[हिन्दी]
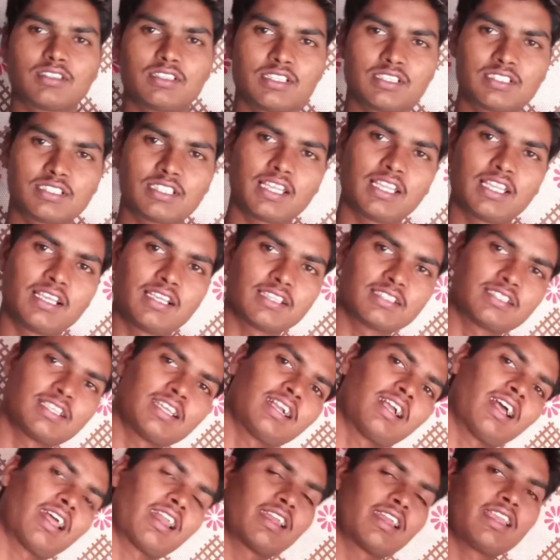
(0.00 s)
किस तरीके से
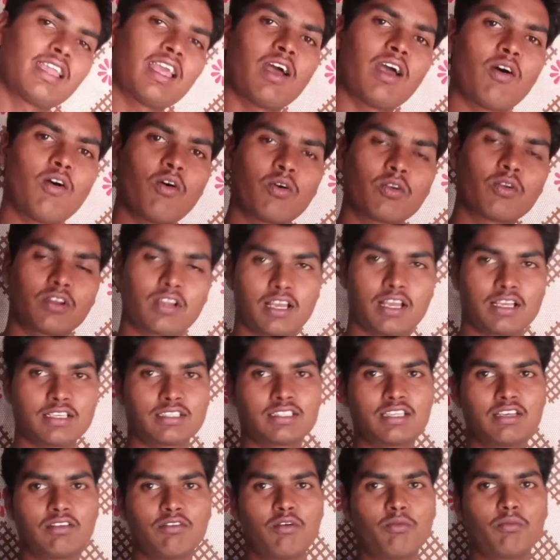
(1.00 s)
कर लिया और
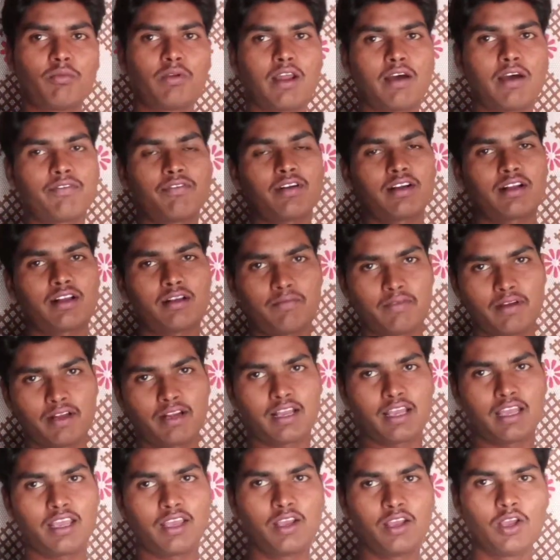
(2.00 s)
कैसे वो मुनाफा कमा
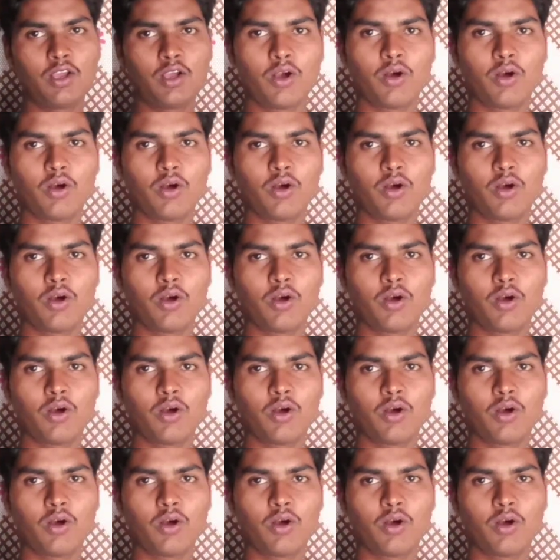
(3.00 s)
गए